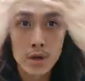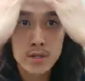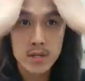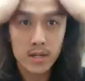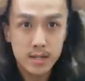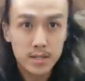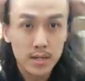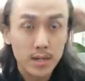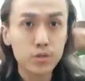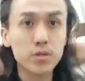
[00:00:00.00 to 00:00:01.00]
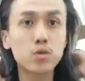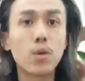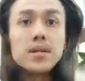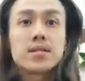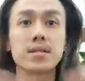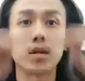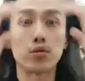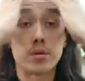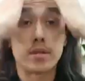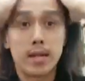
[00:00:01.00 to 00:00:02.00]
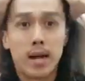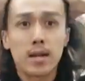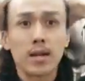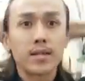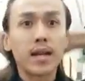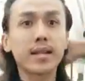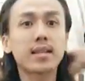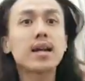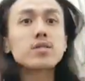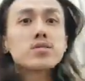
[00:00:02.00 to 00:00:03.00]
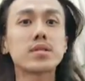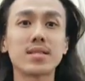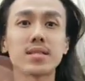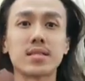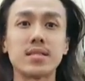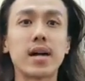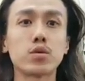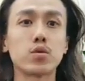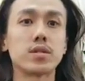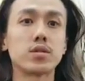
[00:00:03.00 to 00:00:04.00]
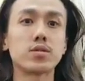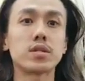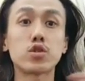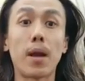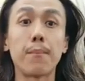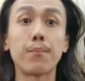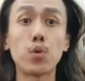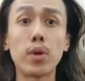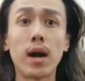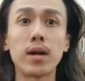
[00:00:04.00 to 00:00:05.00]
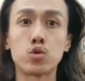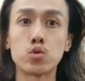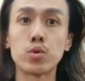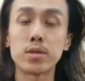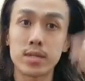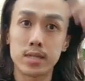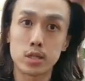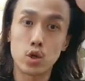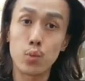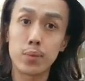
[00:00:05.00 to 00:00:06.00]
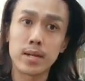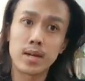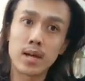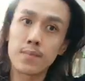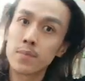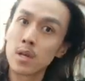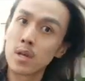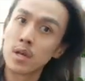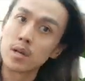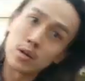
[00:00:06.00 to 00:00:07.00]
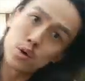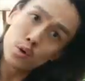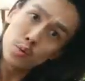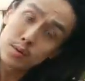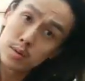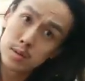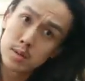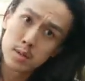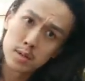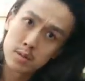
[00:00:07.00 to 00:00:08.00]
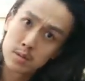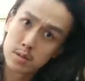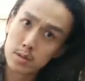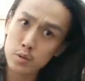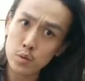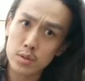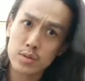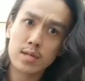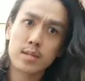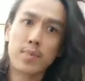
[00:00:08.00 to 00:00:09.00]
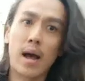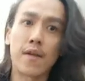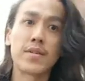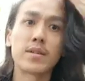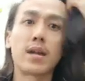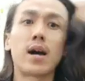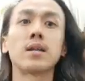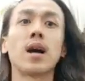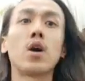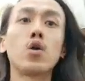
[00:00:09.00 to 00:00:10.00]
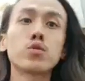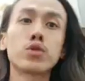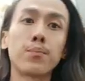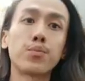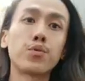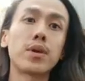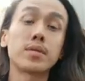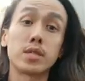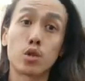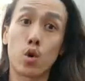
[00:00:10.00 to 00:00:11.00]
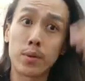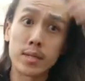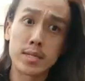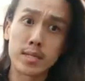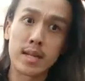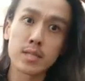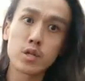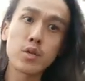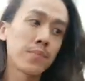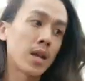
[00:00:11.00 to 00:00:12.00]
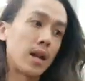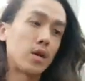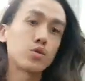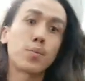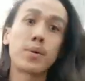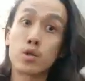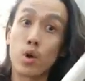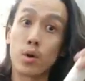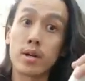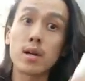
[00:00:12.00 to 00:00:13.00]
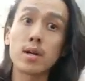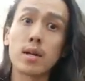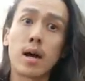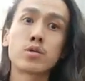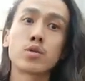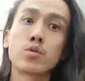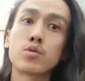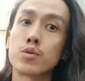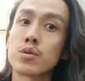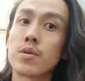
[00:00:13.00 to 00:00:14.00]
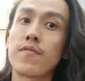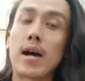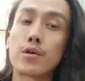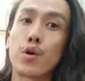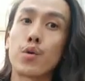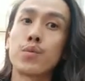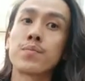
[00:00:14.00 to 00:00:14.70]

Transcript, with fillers: 哦，这个这个就是我平时的 routine 啊，它大概就是这几样东西，就是宣布要很注意，就是洗头皮的，然后就我尽量是旁粉的啦，然后宣布要洗头皮洗干净了，然后就喷多宁了，然后就最后就是放油，